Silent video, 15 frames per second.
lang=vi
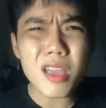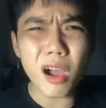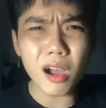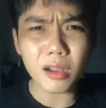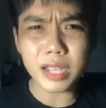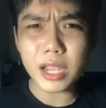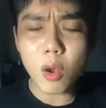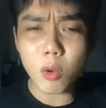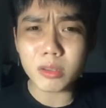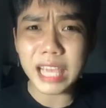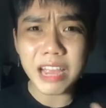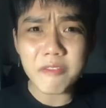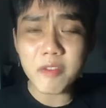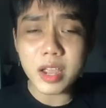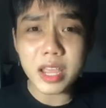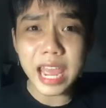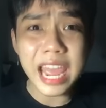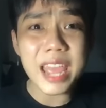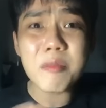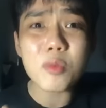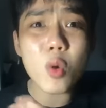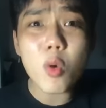giờ cái con trang phi
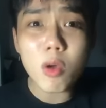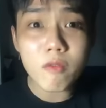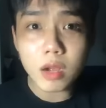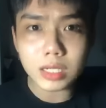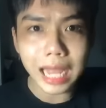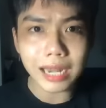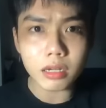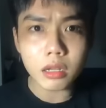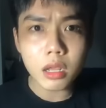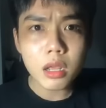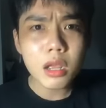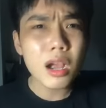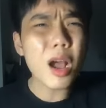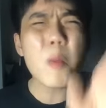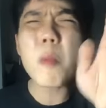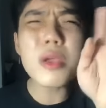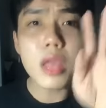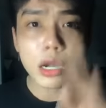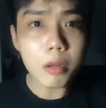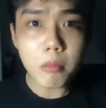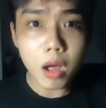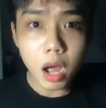em của con vân thanh không bao giờ
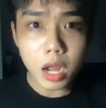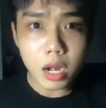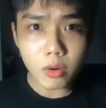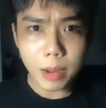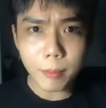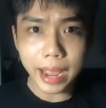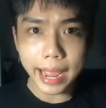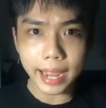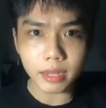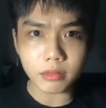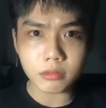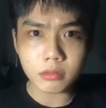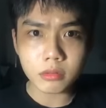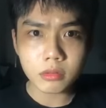nó mớ đâu các bạn